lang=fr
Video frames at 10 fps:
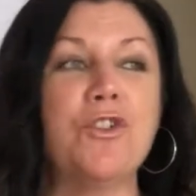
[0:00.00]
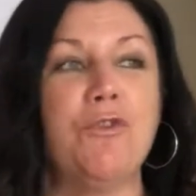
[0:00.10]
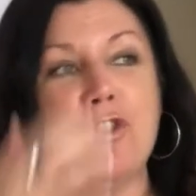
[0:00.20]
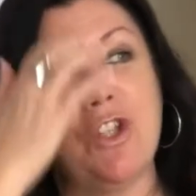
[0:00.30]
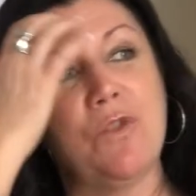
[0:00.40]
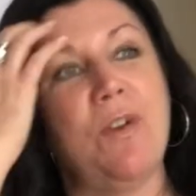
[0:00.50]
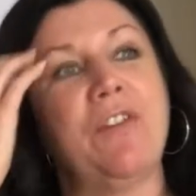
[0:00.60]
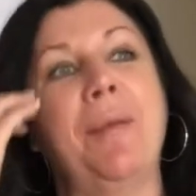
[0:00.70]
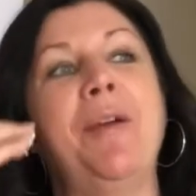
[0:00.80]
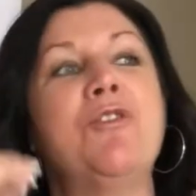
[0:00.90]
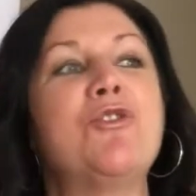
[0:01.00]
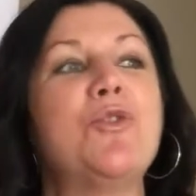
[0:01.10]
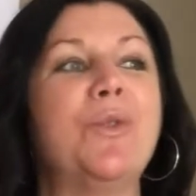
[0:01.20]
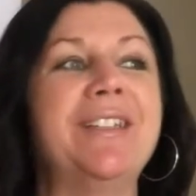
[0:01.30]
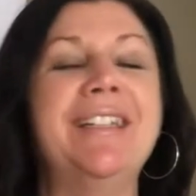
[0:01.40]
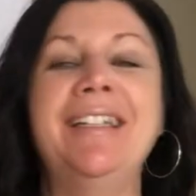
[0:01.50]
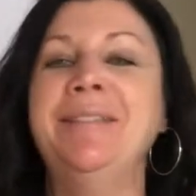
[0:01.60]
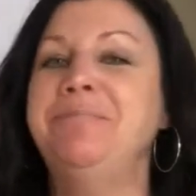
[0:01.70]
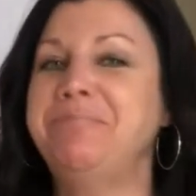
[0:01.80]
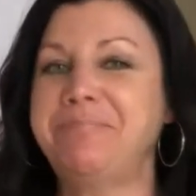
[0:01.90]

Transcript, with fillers: Je veux que ce soit vraiment une journée